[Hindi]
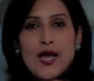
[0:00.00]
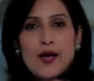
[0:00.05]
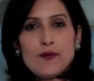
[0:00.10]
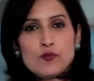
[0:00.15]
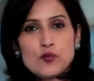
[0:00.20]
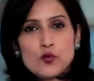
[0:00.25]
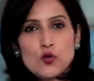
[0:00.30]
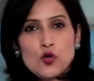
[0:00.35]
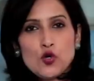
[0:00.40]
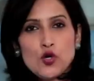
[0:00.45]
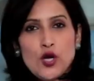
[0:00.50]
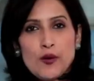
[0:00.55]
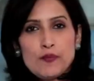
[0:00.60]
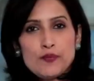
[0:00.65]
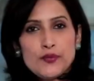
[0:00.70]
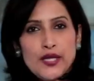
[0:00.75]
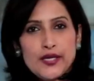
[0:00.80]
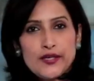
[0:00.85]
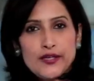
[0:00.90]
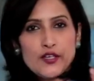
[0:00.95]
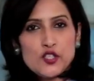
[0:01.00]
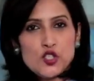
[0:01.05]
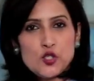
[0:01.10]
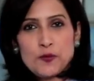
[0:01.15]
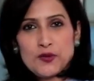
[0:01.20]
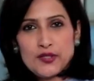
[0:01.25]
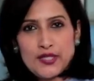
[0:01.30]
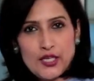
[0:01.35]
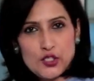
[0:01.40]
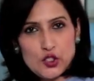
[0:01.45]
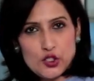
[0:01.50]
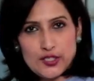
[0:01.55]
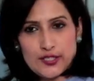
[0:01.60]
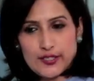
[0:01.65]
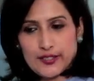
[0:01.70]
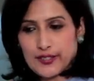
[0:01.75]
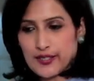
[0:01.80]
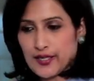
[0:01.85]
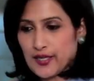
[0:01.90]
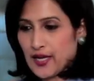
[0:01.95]
आपको अपना लक्ष्य पता चल
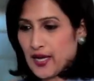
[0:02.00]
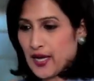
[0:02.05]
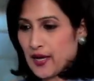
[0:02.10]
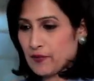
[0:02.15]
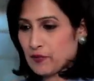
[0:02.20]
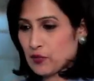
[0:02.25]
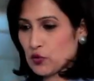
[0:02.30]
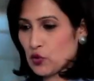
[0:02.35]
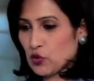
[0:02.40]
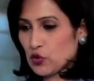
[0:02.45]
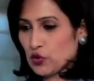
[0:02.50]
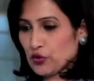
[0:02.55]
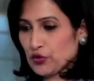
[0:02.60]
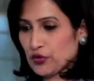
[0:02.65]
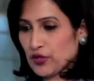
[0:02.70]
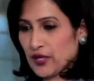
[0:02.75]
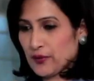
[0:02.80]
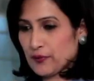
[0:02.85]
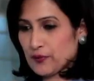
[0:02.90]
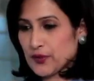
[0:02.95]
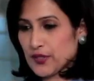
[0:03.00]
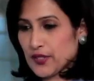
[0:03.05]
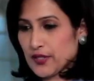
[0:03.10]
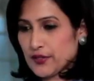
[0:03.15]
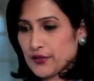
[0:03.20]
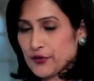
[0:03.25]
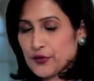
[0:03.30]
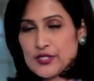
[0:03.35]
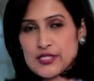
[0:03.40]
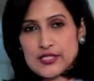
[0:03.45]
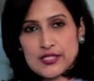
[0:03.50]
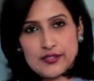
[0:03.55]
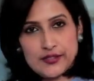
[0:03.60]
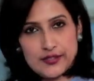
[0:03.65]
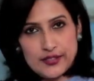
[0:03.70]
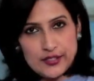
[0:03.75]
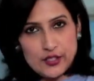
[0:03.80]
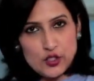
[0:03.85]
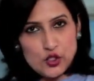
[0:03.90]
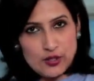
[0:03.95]
गया आपको अपना रिस्क
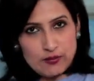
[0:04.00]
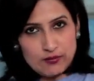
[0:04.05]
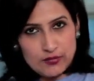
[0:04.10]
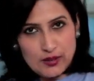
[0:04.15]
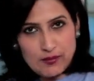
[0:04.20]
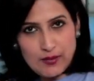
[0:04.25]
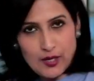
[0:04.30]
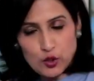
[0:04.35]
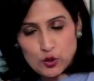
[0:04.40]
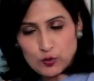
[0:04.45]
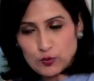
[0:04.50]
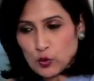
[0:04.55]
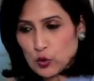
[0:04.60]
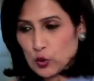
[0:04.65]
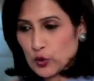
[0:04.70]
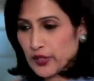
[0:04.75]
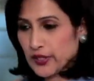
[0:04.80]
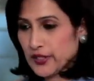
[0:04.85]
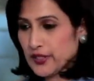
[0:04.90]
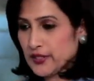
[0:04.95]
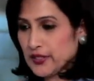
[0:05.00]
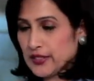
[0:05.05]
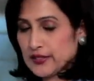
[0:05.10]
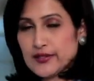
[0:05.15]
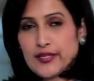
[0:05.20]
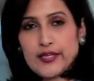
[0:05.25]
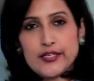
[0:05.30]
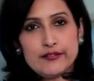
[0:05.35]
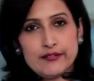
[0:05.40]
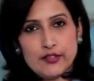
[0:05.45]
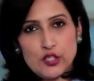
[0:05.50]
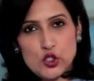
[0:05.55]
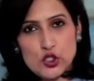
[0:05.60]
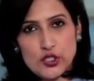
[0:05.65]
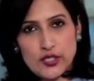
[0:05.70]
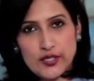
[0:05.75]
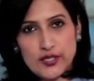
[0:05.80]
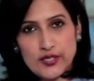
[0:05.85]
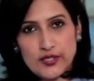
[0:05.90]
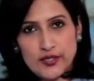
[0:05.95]
लेने की क्षमता मालूम हो गई कितना निवेश
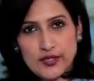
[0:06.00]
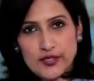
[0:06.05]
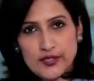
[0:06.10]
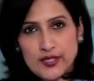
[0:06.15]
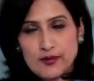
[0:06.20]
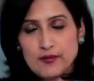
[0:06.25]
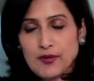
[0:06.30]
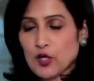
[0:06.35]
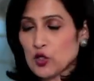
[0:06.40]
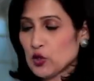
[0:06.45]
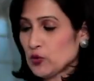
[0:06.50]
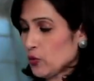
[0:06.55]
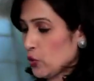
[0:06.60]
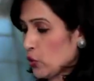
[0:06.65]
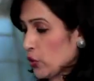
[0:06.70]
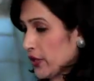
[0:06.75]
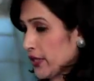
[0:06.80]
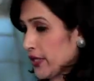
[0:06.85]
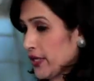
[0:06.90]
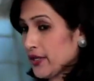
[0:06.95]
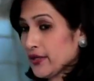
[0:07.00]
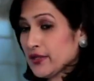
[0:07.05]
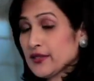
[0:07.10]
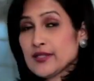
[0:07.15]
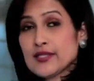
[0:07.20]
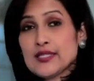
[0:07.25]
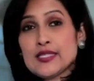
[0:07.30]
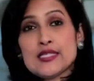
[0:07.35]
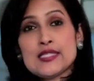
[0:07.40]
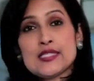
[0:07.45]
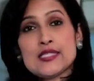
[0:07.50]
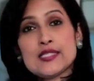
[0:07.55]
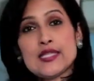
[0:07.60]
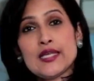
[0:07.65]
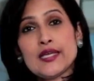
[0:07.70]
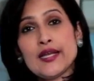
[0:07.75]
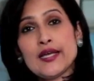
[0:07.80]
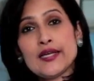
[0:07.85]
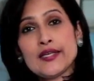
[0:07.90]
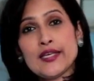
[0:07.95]
करेंगे ये मालूम हो गया किस
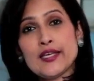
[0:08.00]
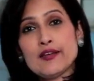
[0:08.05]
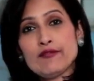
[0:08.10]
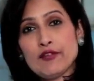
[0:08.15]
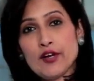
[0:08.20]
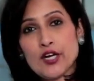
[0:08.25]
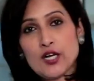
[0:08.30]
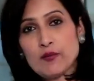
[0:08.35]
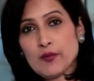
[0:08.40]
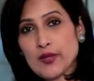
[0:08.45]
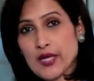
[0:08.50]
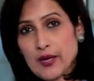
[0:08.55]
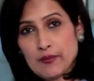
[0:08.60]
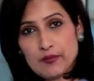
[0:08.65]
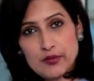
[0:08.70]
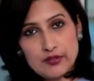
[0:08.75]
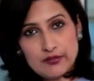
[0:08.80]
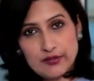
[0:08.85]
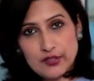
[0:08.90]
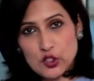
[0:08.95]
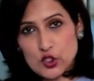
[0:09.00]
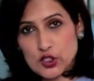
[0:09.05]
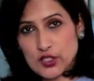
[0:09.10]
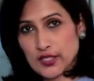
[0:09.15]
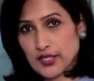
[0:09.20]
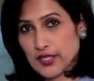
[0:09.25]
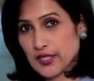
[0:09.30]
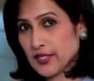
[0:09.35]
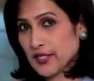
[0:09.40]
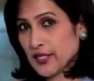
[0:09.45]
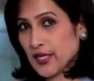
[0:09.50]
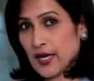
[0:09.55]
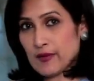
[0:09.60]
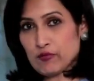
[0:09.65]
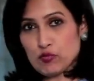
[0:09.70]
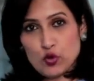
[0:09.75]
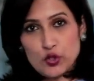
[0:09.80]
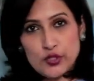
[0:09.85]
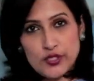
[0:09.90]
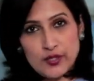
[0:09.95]
तरह के फंड में आप निवेश करेंगे
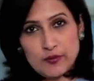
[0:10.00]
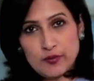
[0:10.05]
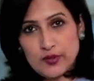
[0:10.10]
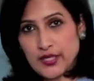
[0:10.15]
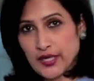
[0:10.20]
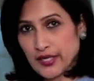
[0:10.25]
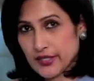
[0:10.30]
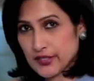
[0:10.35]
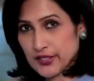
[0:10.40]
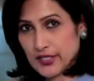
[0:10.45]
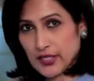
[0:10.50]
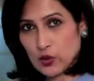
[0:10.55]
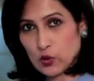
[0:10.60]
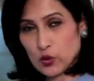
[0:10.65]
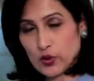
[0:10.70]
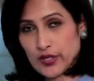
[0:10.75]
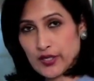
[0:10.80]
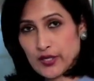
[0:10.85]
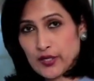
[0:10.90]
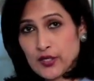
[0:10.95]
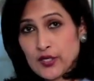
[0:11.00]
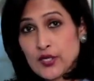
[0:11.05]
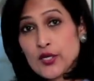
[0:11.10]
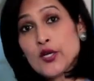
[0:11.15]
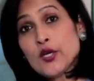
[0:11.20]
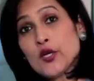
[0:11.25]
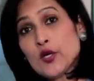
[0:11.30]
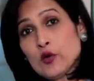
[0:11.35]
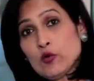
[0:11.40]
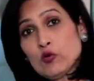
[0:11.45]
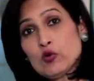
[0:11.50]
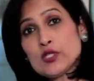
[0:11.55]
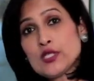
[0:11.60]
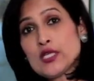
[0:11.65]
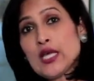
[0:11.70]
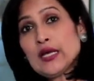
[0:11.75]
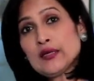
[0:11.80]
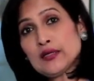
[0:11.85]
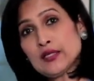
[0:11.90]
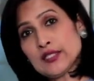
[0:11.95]
आपको ये भी आइडिया हो गया
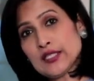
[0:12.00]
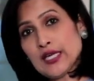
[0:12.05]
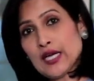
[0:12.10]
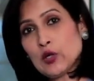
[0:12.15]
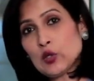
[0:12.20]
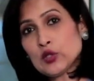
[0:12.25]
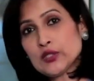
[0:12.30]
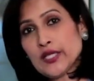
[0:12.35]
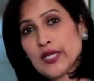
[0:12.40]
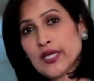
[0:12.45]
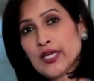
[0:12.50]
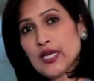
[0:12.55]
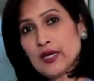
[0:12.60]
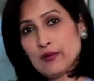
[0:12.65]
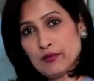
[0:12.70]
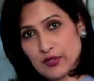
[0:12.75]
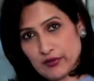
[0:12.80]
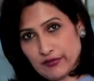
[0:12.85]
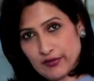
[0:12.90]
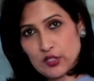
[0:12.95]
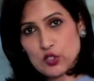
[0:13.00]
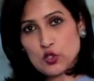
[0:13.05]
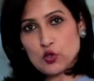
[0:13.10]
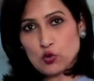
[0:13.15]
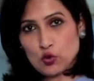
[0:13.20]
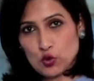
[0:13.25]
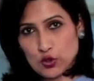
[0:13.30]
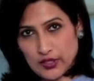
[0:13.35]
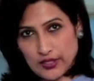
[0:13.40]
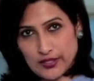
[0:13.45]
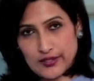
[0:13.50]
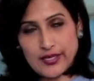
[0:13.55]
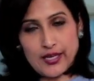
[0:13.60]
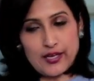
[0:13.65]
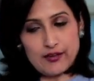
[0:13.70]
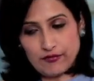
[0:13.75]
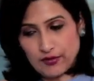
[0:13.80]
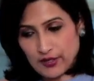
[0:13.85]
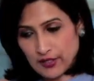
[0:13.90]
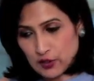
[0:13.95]
उसके आगे क्या होता है अब निवेश शुरू
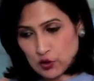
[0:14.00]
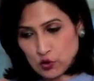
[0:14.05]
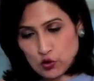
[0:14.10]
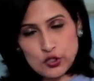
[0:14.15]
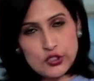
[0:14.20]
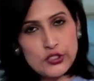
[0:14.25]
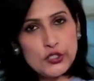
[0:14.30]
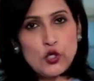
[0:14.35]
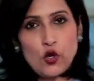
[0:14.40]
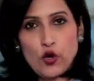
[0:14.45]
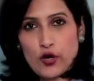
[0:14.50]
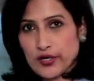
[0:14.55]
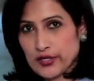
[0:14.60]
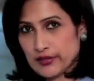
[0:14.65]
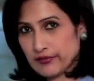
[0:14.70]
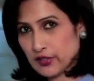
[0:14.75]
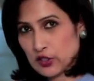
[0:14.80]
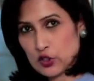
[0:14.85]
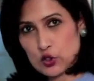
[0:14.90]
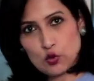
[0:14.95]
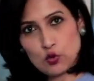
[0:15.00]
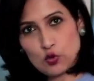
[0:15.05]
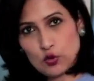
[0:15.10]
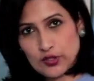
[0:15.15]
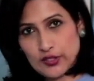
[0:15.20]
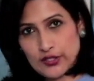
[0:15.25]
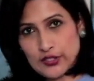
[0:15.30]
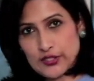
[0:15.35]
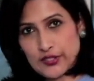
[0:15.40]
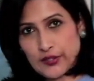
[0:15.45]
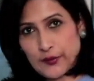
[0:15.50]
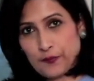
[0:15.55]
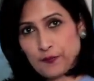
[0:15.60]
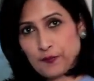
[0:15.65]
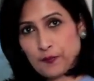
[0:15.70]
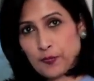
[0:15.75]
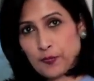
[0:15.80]
करना है फंड चुनिए और निवेश शुरू कीजिए